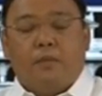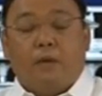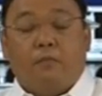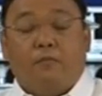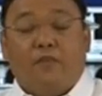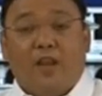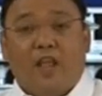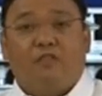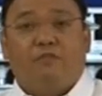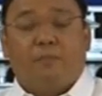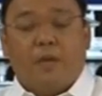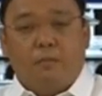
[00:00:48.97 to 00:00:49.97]
pre- ng
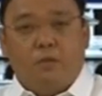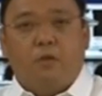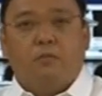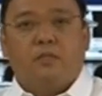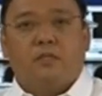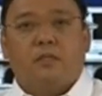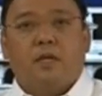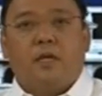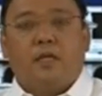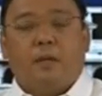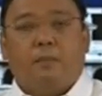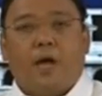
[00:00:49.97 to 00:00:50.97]
PhilHealth
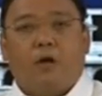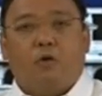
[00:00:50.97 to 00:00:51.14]
premiums